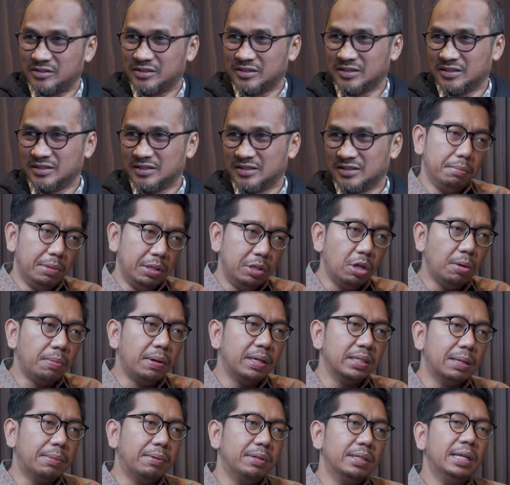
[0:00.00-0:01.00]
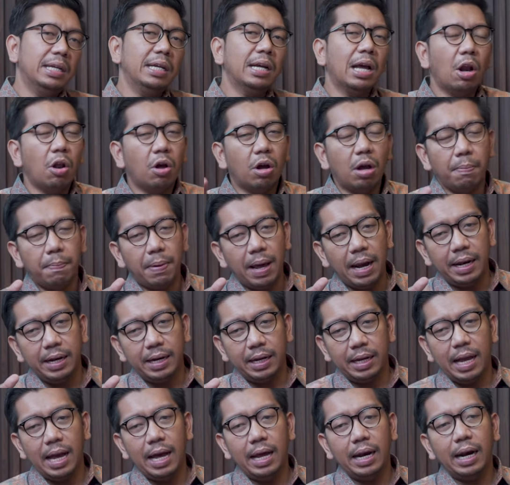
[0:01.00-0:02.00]
Ya? Iya, betul Pak Sama. Jadi kalau kepala
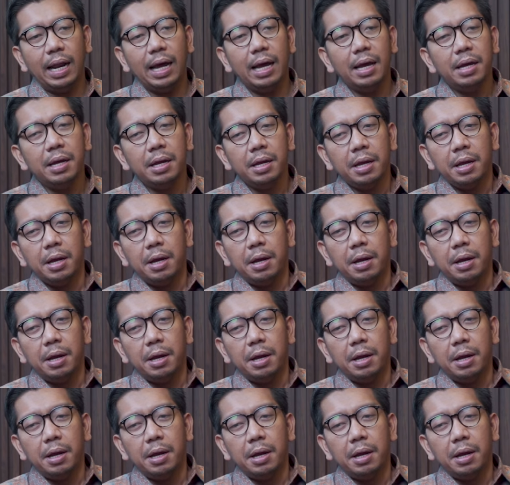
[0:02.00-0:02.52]
negara